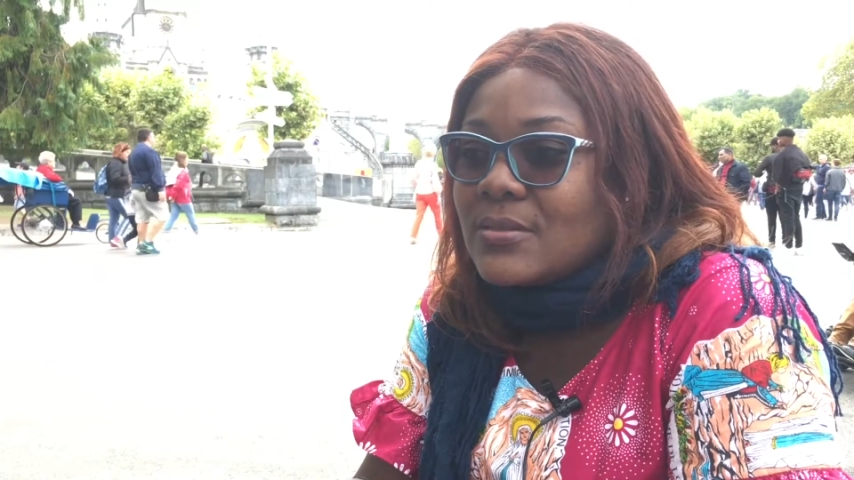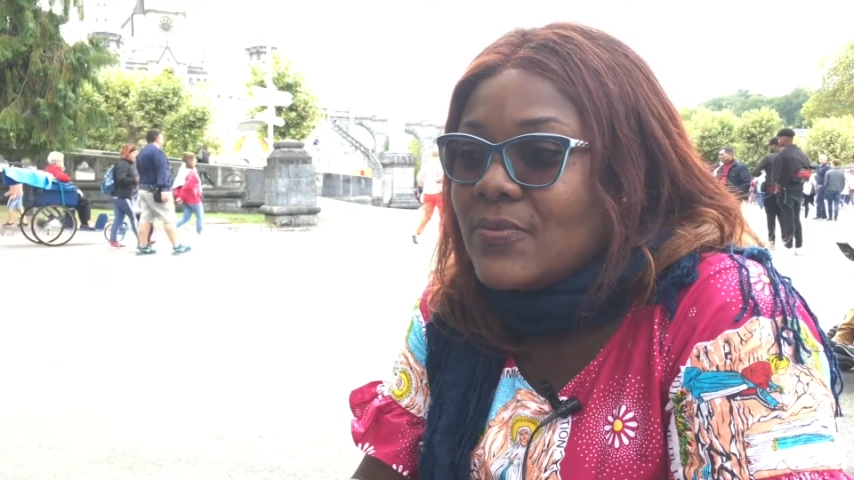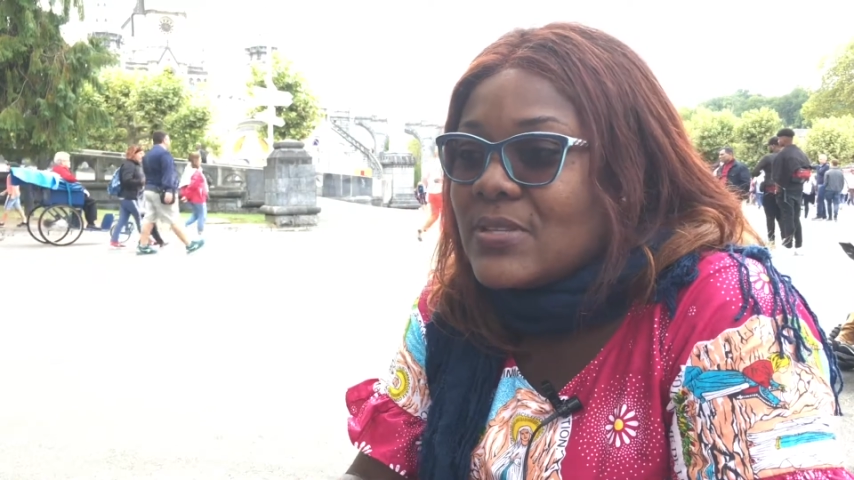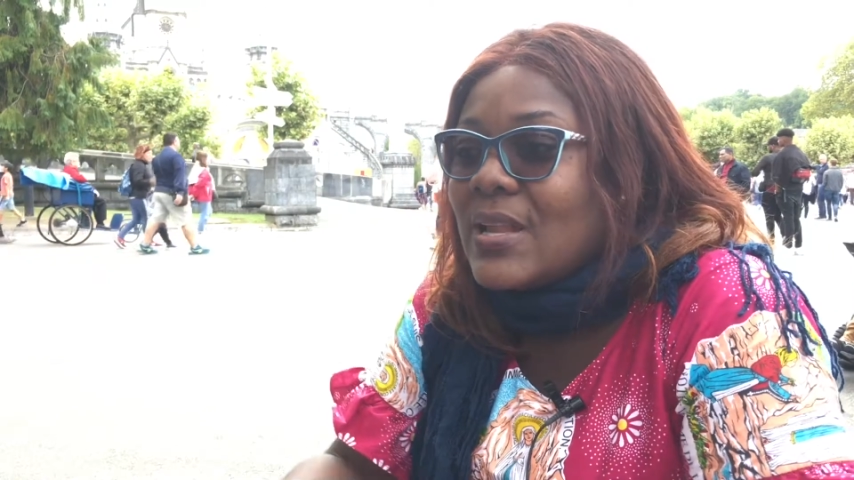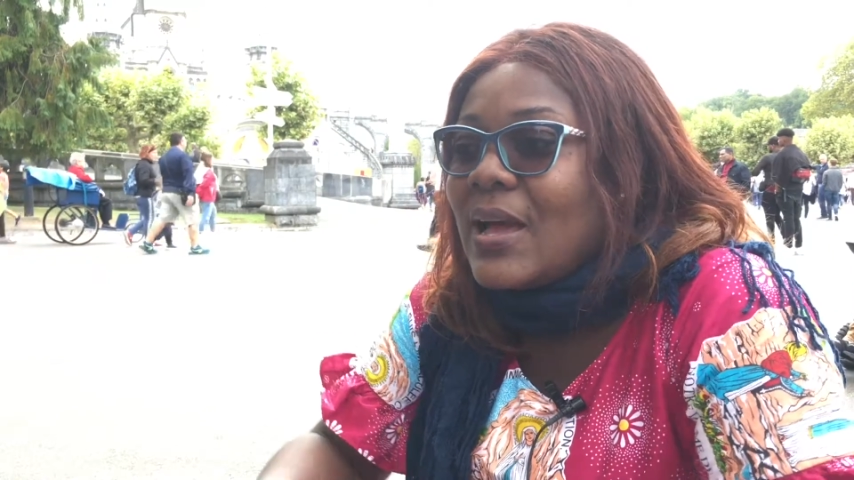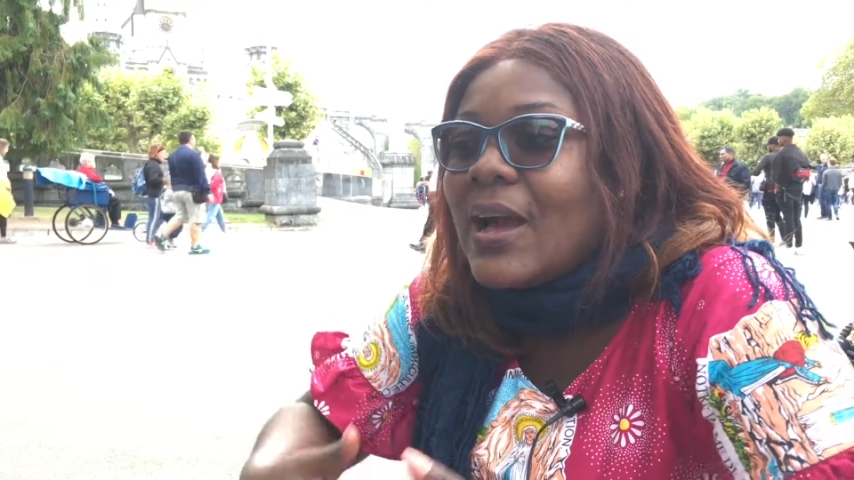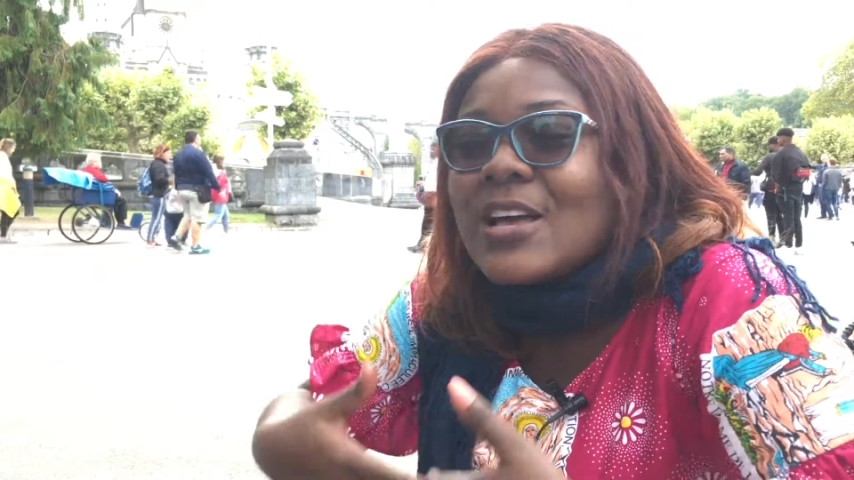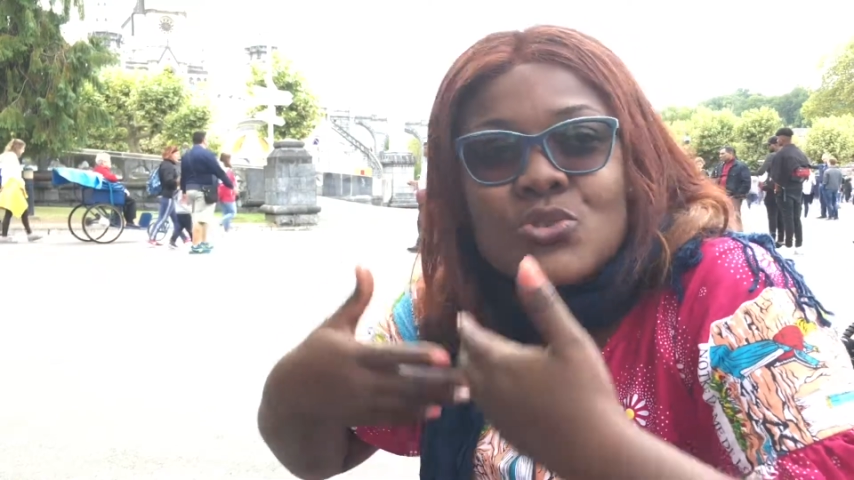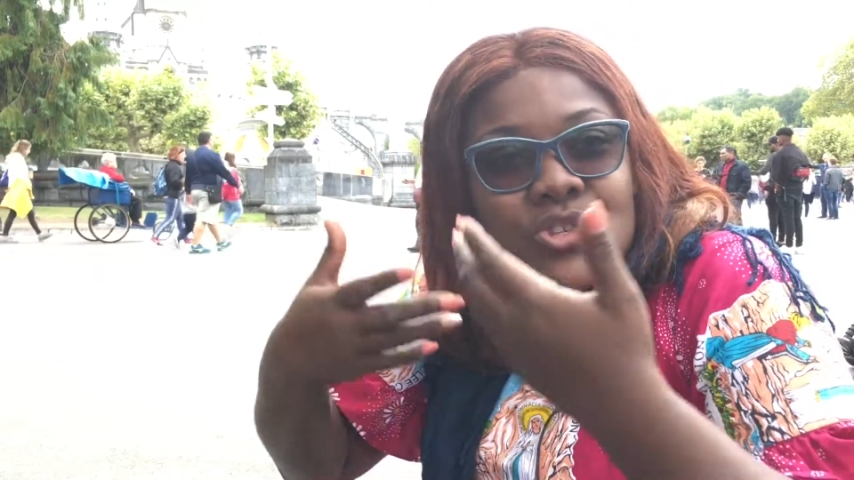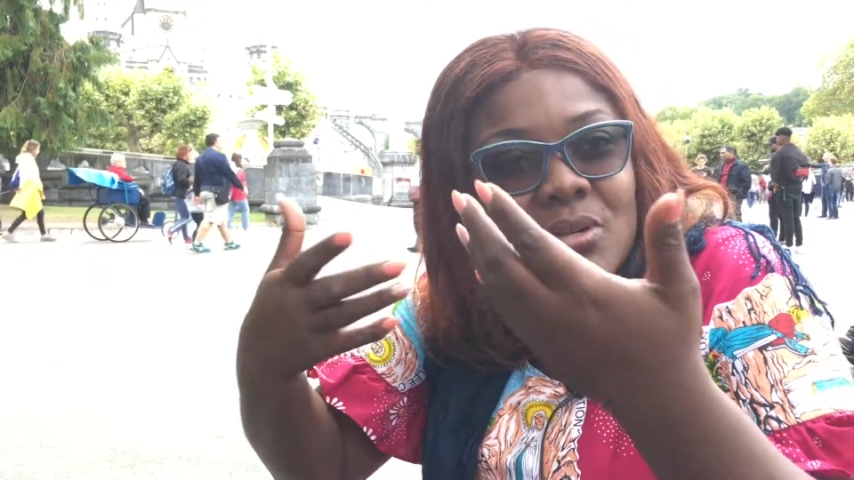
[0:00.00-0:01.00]
bah, c'est la
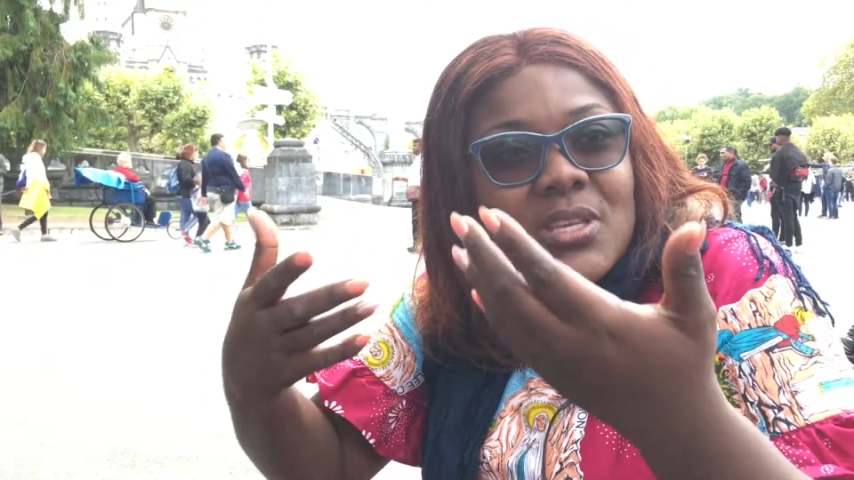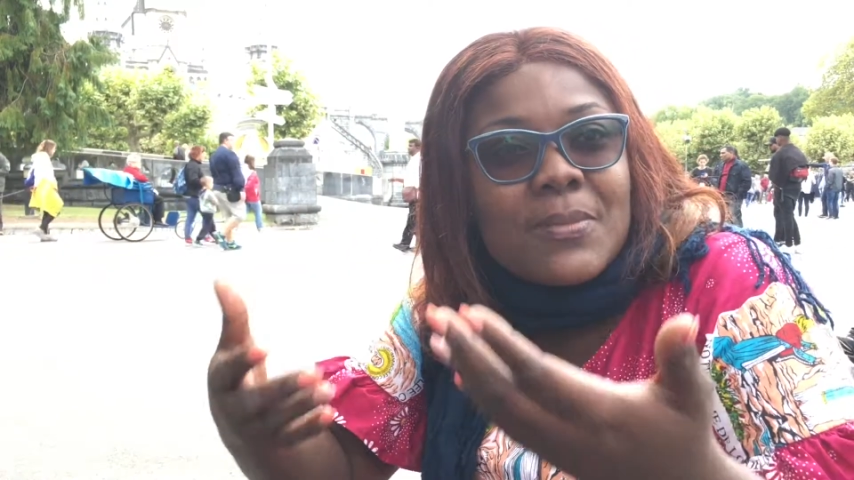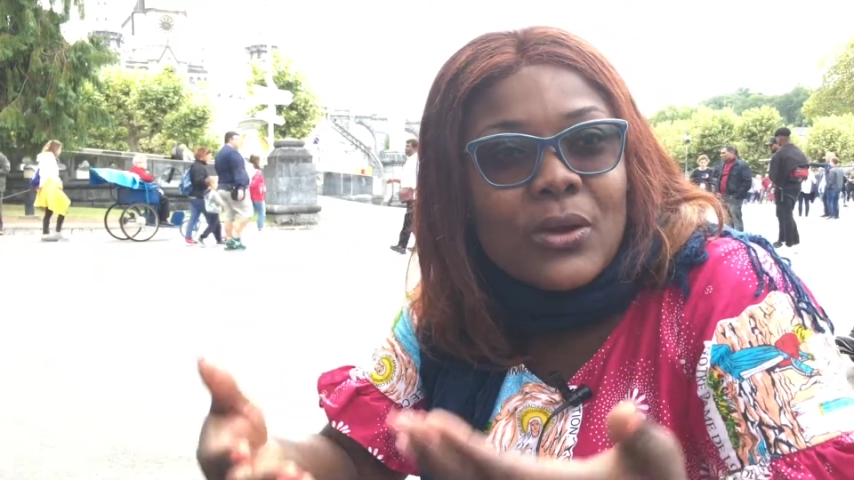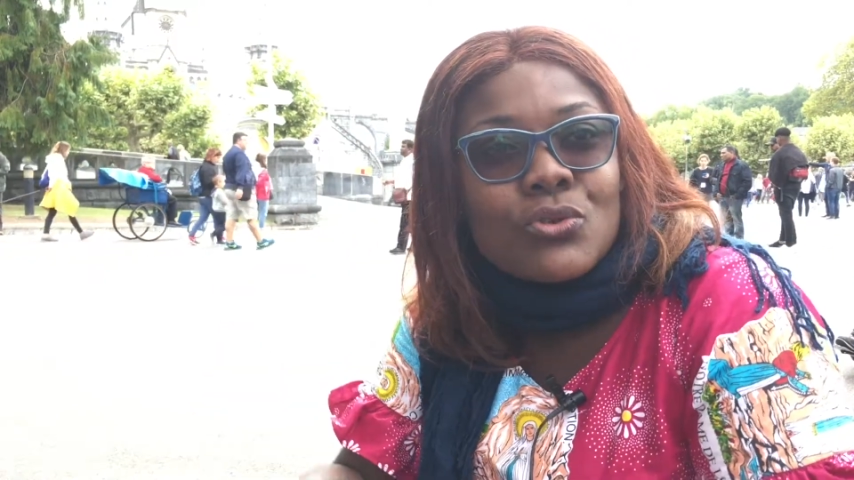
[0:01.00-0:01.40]
grâce du chant qui m'a